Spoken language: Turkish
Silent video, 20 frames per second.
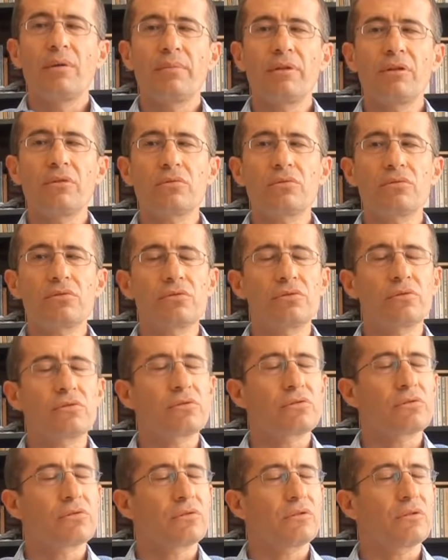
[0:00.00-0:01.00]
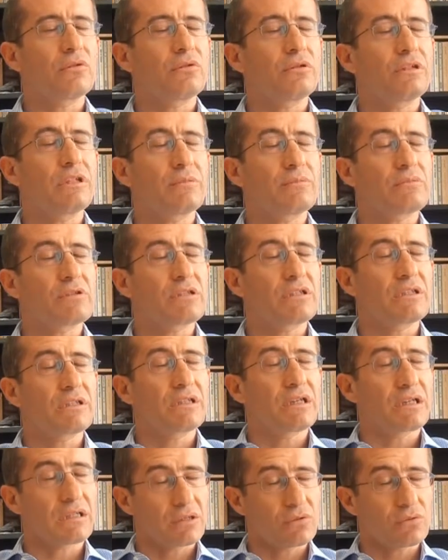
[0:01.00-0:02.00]
1970'li
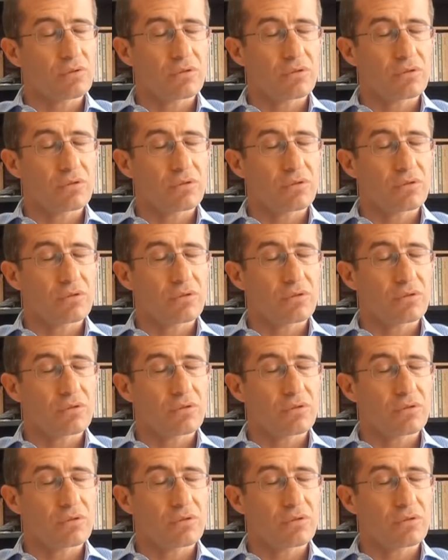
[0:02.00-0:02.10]
yıllarda